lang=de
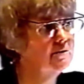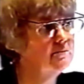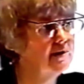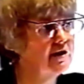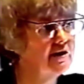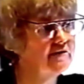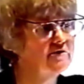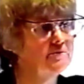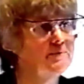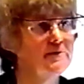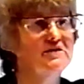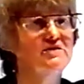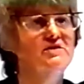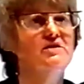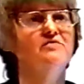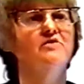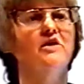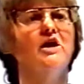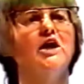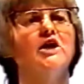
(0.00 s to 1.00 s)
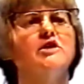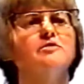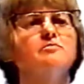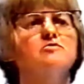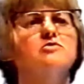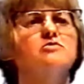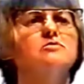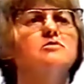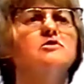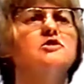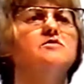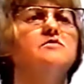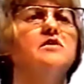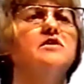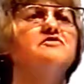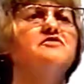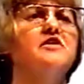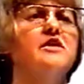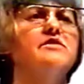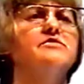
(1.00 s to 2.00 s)
Machen Sie ein paar tiefe Atemzüge,
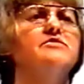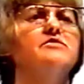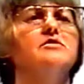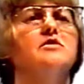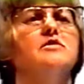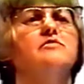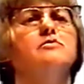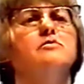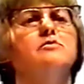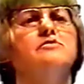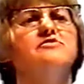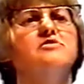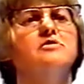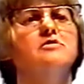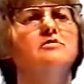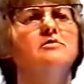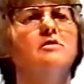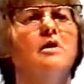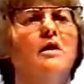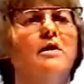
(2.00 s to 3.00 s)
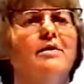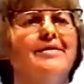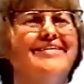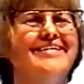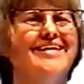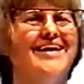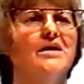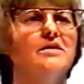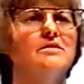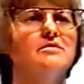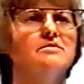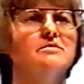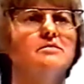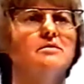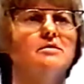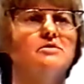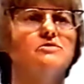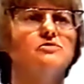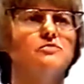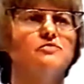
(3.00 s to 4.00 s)
weil falls Sie nervös sind, neigen Sie
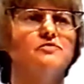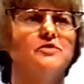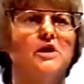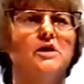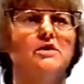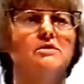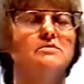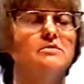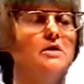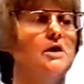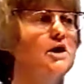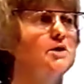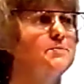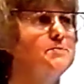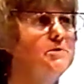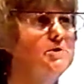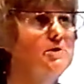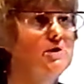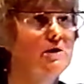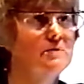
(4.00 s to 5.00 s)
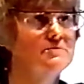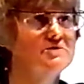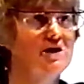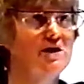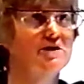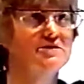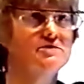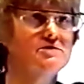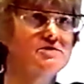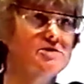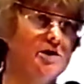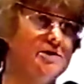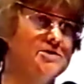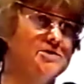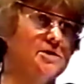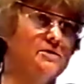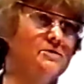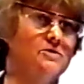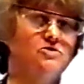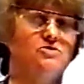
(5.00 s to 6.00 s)
dazu, flach zu atmen, haben Sie erstens keinen
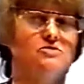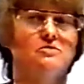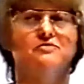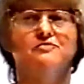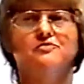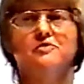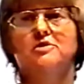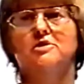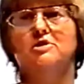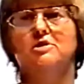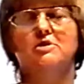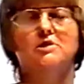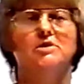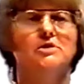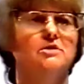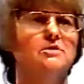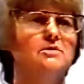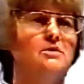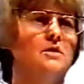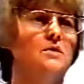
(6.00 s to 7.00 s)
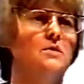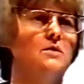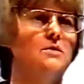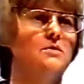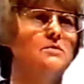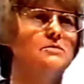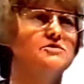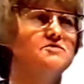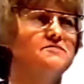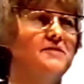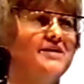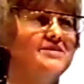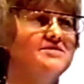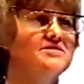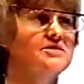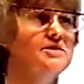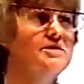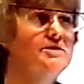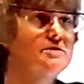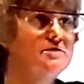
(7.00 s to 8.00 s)
Sauerstoff für Ihr Gehirn und
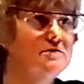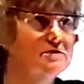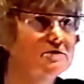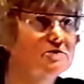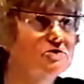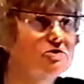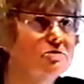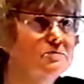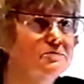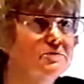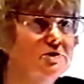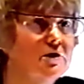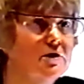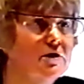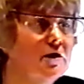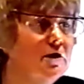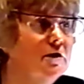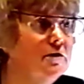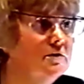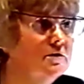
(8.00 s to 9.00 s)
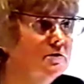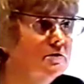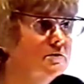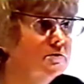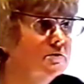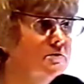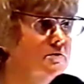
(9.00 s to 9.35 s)
zweitens klingt Ihre Stimme danach.